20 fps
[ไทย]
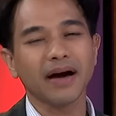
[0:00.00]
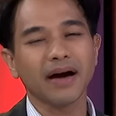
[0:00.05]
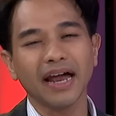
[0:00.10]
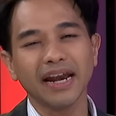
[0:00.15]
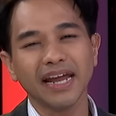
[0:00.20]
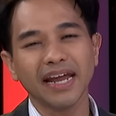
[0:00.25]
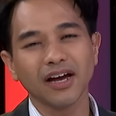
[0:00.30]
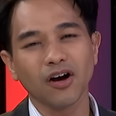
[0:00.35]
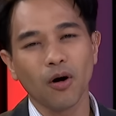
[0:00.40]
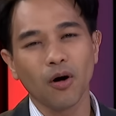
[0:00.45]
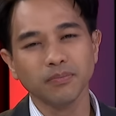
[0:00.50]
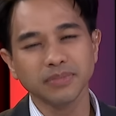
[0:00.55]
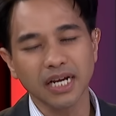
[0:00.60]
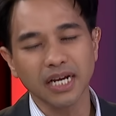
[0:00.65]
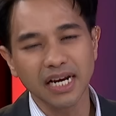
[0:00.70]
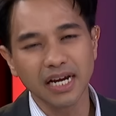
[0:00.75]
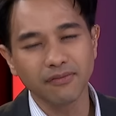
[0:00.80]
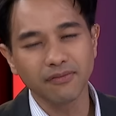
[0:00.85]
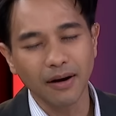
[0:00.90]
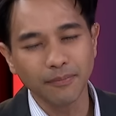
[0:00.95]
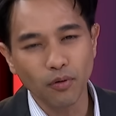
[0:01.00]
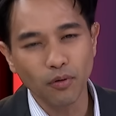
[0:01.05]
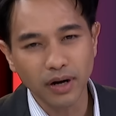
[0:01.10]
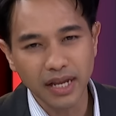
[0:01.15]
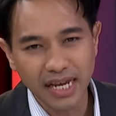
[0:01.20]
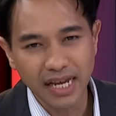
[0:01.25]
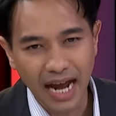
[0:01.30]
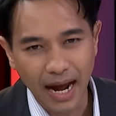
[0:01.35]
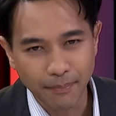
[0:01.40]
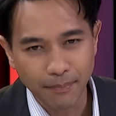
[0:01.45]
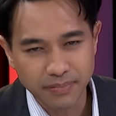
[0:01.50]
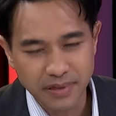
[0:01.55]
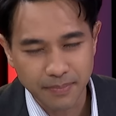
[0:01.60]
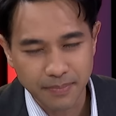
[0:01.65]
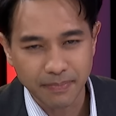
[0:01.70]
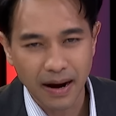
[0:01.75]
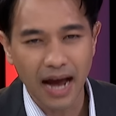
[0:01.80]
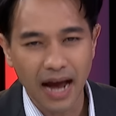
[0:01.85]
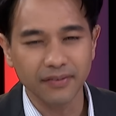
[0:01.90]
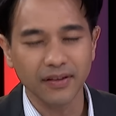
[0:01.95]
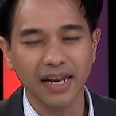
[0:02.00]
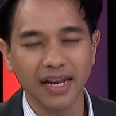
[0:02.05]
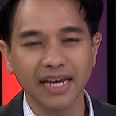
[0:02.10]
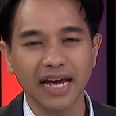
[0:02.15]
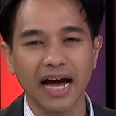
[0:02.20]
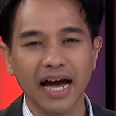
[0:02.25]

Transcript: พบกันในคมชัดลึกวันพรุ่งนี้ครับ 15:15 น.